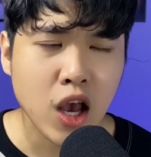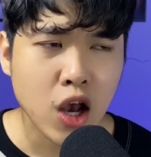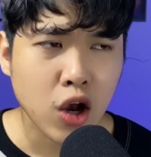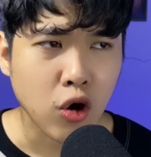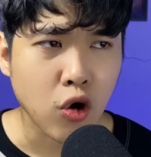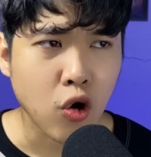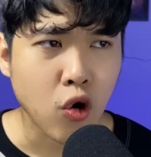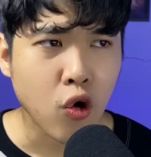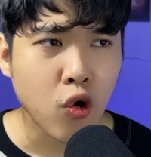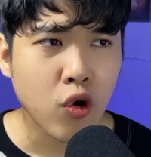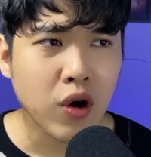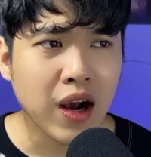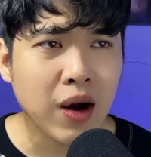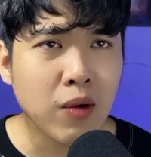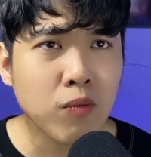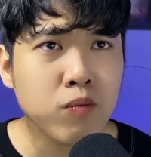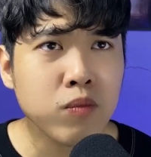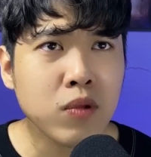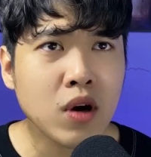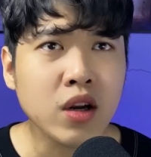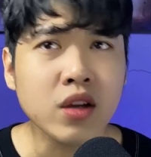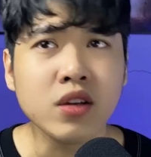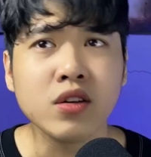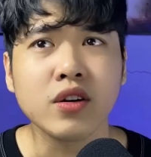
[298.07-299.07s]
cổ không
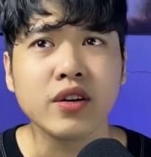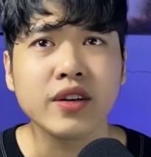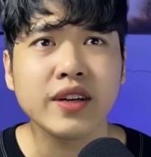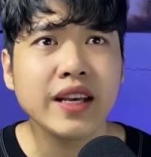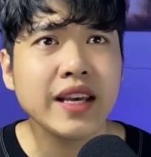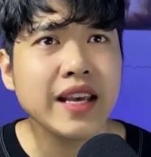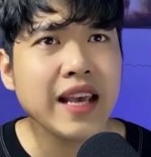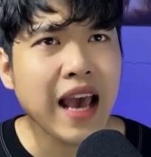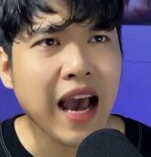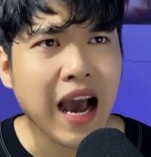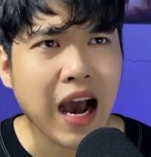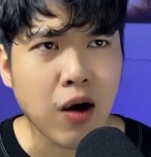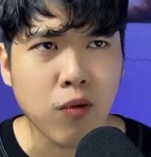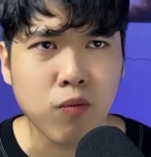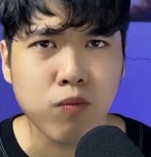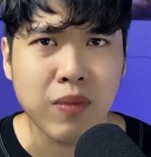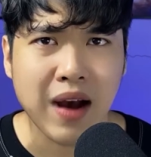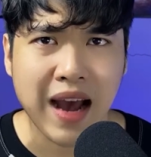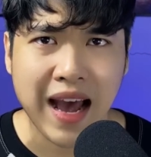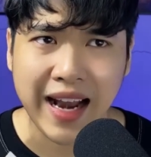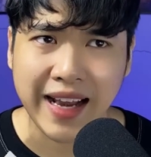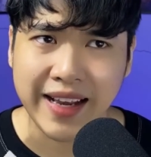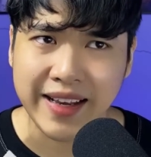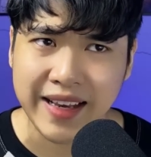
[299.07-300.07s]
có được đi học
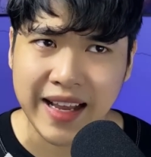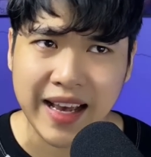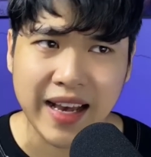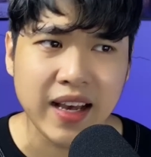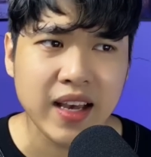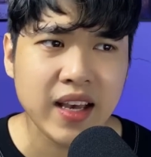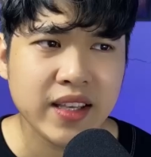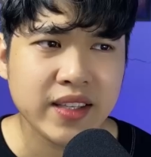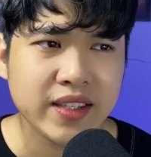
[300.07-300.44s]
hành nè,